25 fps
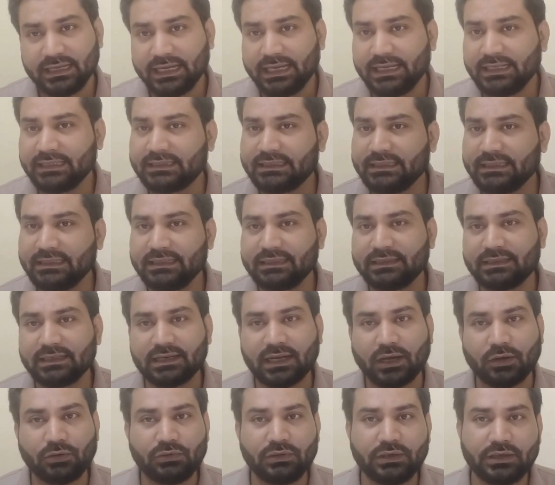এই তিনটে
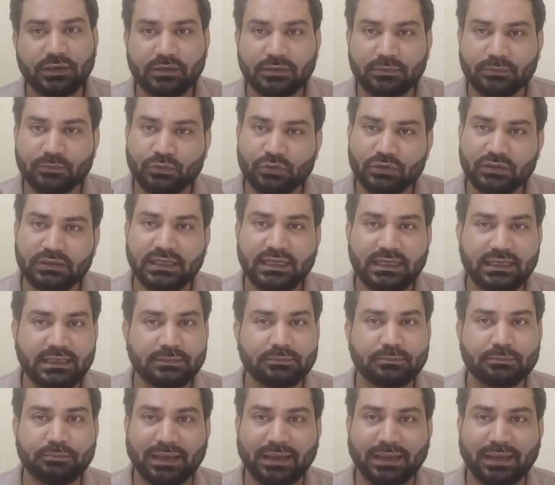রাউন্ডের মধ্যেই